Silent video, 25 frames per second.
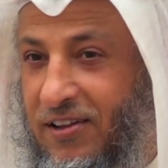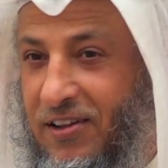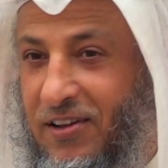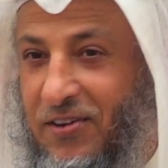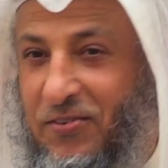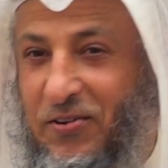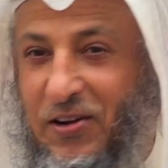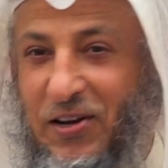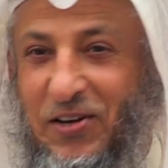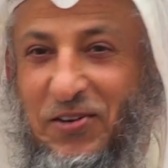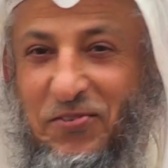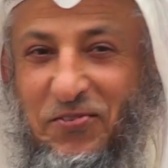
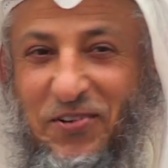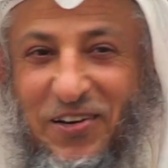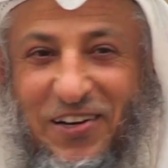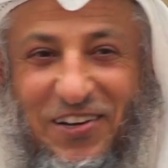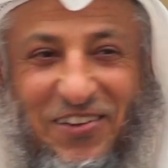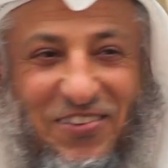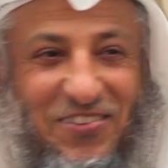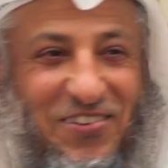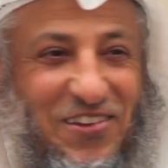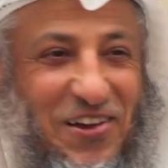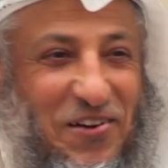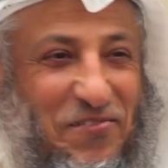يا ويلكم
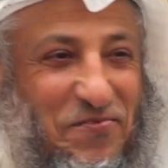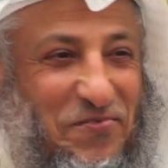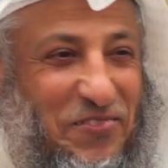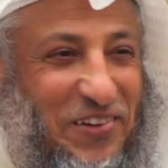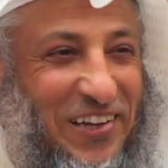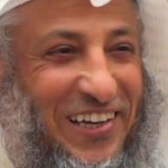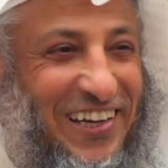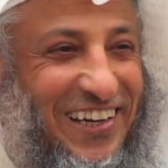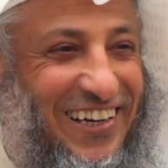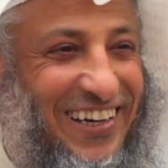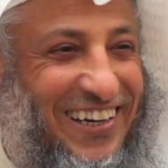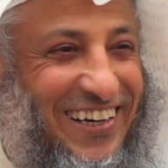العزاب
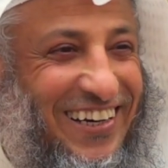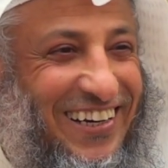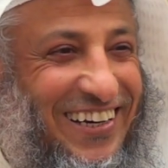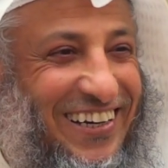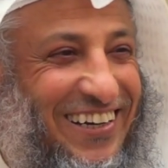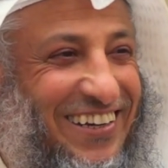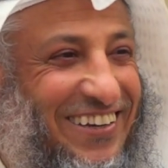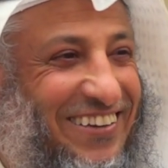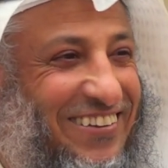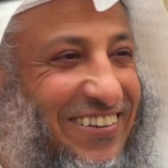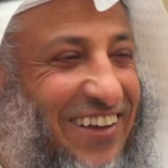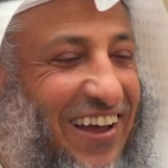
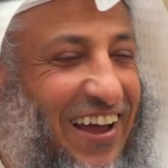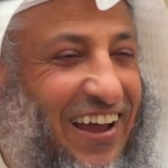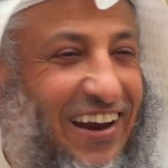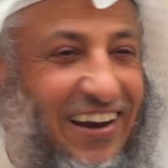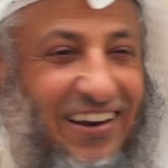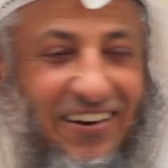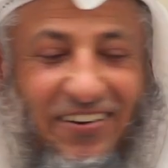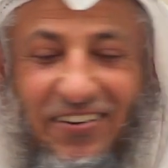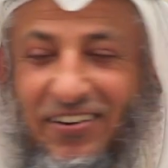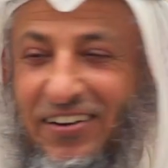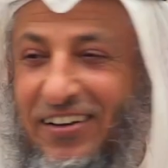زين